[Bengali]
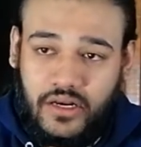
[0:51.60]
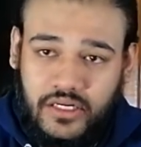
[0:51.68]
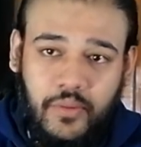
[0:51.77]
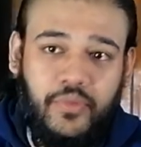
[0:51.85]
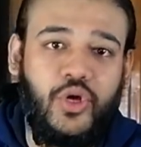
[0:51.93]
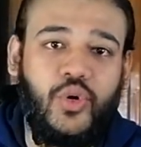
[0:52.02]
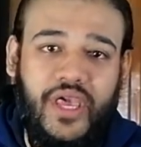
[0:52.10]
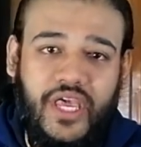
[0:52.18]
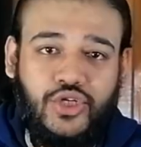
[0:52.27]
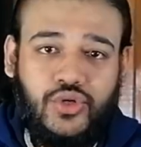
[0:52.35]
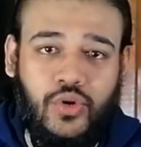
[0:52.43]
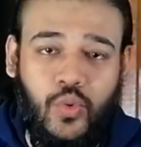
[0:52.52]

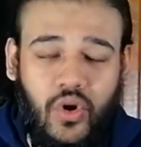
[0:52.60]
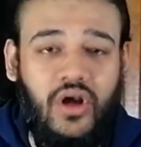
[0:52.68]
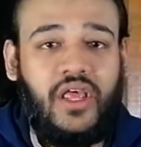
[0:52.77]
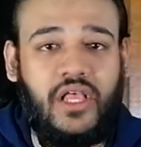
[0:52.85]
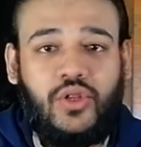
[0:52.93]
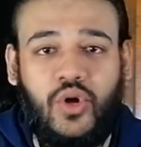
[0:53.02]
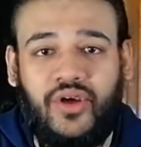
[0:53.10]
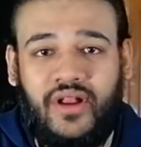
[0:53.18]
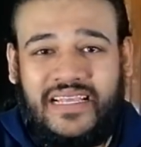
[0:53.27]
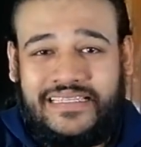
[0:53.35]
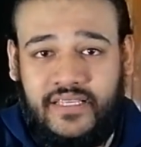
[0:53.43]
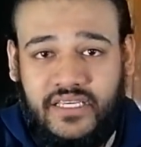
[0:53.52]
ডাব্লিউএইচও ওয়ার্ল্ড হেলথ
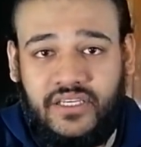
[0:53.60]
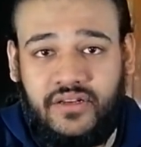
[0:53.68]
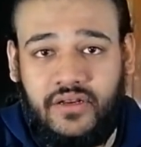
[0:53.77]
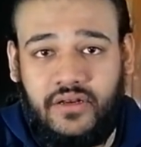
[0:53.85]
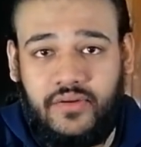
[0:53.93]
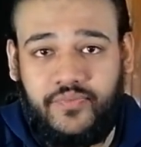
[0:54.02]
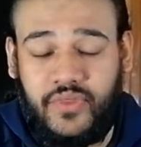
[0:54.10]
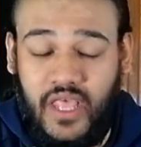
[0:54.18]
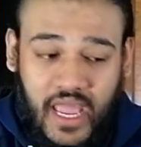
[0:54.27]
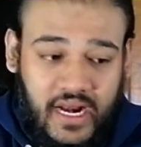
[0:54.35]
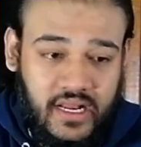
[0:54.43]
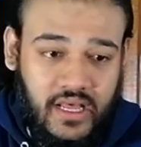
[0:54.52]
অর্গানাইজেশনের
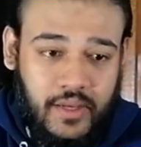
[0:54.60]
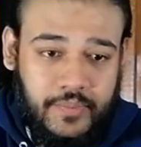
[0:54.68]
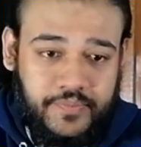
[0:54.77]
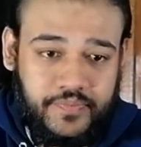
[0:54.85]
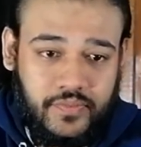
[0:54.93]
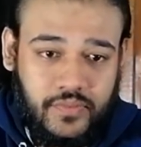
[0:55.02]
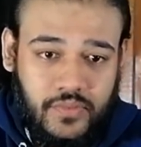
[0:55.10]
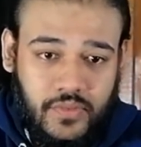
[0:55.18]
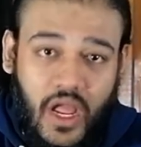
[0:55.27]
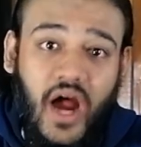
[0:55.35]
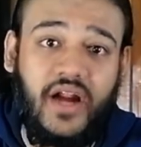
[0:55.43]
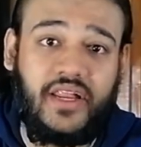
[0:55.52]
একটা
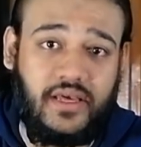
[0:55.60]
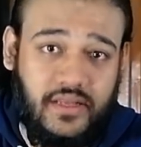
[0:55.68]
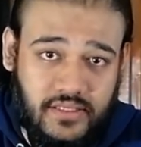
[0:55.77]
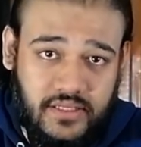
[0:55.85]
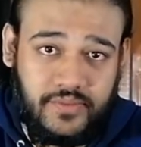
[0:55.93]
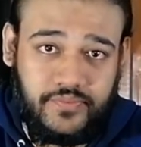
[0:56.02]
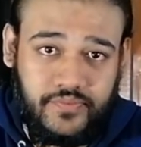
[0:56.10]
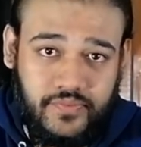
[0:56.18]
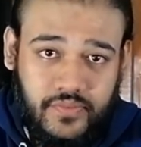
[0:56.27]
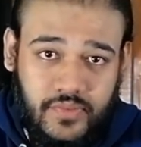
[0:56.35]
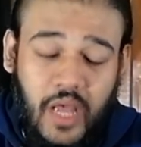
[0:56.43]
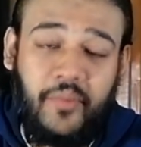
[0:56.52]
আর্টিকেল আছে
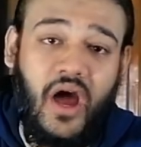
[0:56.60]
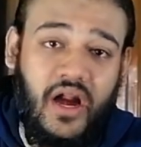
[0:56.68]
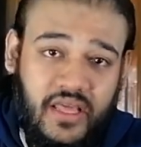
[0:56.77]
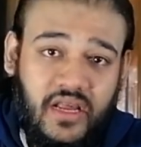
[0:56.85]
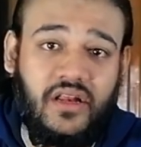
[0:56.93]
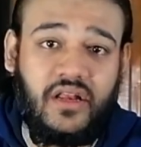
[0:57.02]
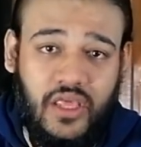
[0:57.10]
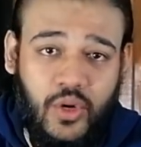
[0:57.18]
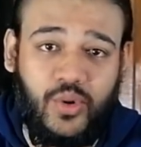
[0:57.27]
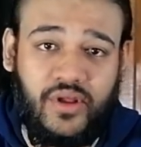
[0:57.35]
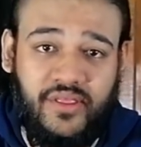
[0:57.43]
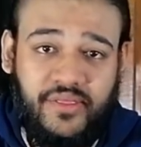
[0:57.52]
আমি আর্টিকেলটা লিঙ্ক
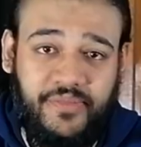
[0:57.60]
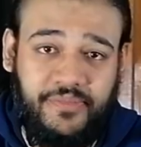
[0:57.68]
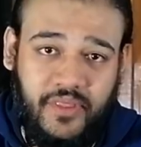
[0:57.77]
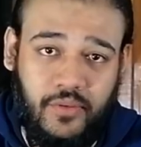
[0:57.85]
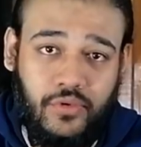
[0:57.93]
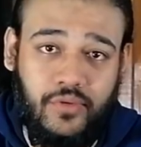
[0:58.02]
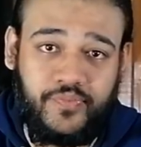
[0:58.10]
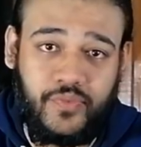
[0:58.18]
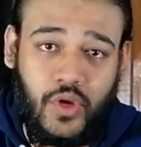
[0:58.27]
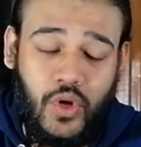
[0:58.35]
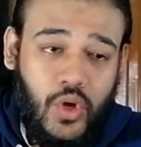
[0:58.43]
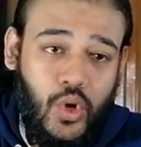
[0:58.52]
করে দেবো
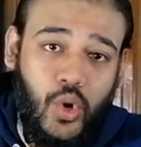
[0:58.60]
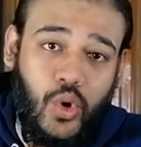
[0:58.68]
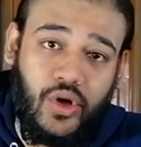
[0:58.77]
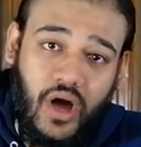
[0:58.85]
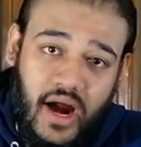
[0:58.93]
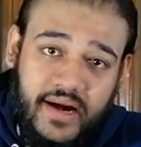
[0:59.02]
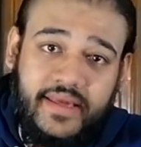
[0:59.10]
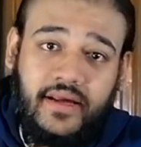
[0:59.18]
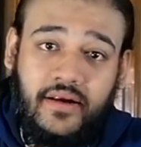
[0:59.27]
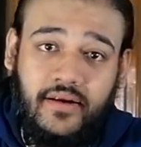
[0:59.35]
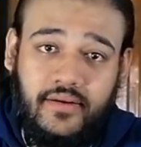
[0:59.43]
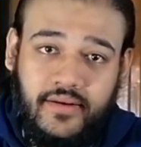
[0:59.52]
ওই
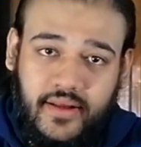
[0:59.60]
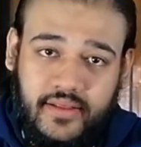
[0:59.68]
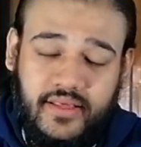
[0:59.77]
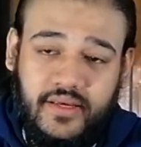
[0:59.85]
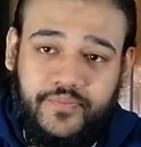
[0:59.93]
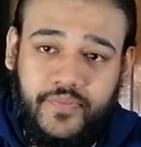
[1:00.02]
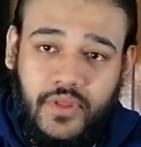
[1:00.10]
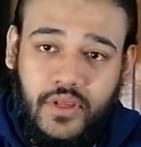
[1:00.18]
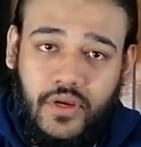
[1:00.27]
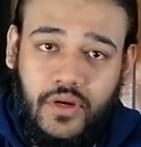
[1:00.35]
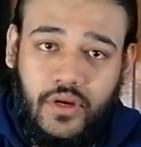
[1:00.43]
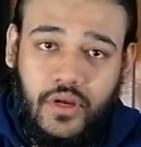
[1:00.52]
আর্টিকেলটাতে
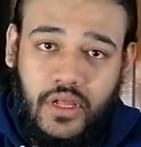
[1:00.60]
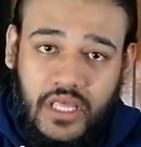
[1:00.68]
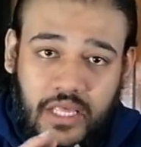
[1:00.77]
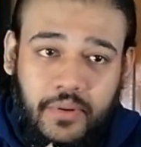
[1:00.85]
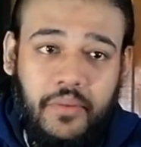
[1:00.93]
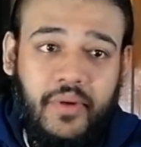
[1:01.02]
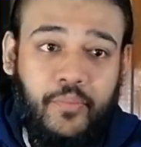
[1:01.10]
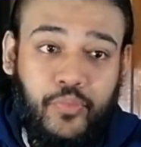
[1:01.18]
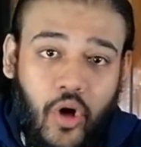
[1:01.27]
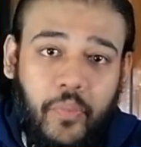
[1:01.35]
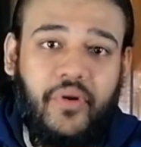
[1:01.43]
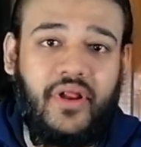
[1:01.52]
কিভাবে
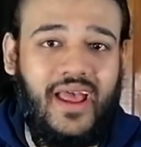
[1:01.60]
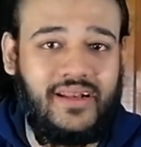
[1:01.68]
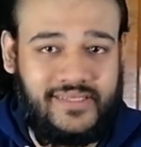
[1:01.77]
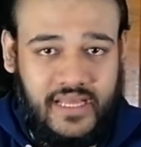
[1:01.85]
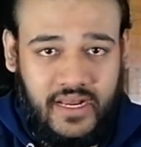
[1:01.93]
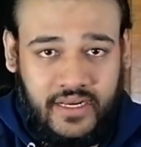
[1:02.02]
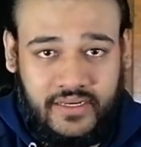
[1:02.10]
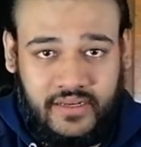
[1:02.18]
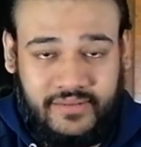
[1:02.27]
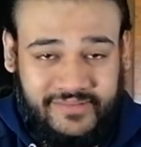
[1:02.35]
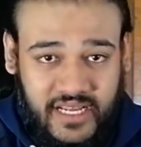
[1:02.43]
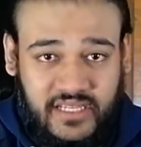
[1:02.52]
প্রপার হ্যান্ড
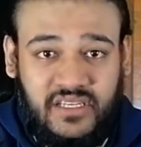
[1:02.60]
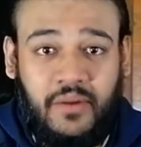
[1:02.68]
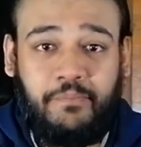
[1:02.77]
স্যানিটাইজার